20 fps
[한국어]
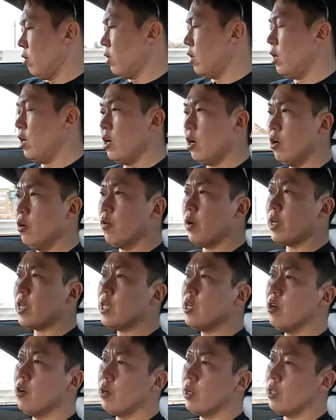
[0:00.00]
일열과
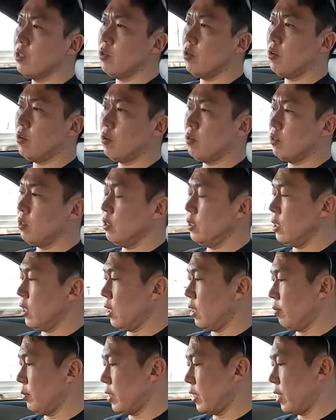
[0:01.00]
이열에서
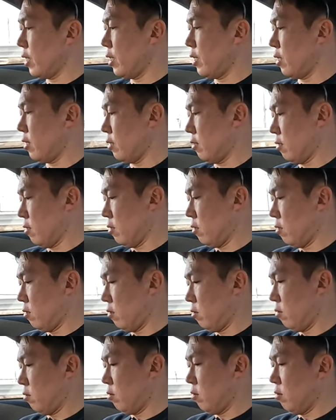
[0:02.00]
승차감 차이가
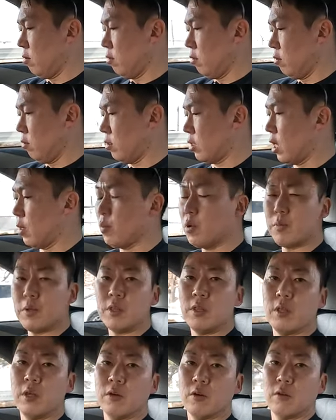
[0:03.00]
제법
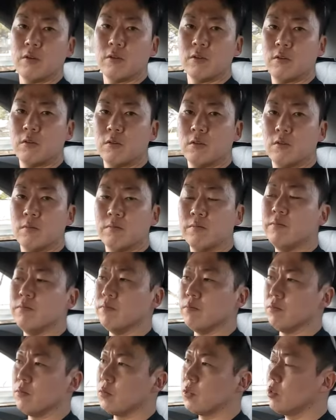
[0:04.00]
있네요.
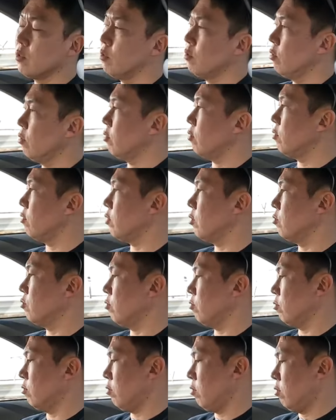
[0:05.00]
음.
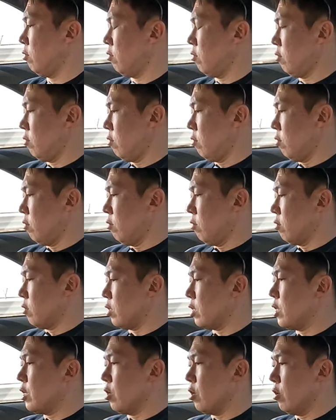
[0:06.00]
그리고
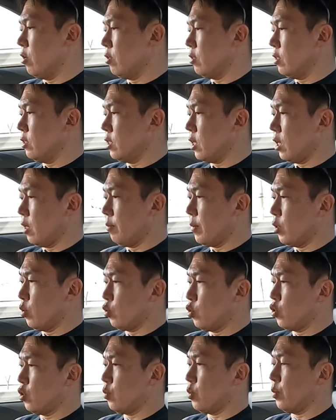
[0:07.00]
이열 승차감만
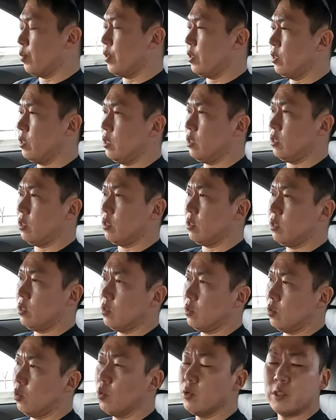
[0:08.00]
놓고 보면은
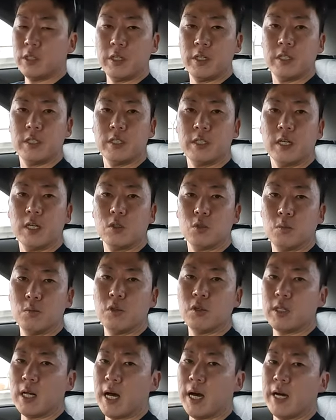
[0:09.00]
오 시리즈가 좀
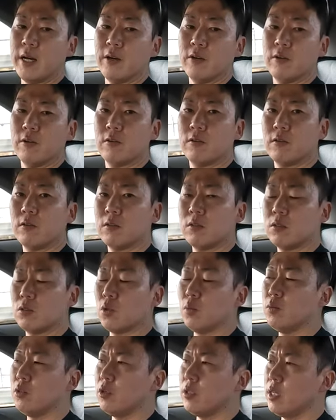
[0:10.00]
더 나아요.
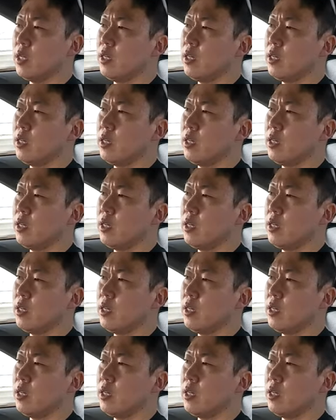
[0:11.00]
좀 더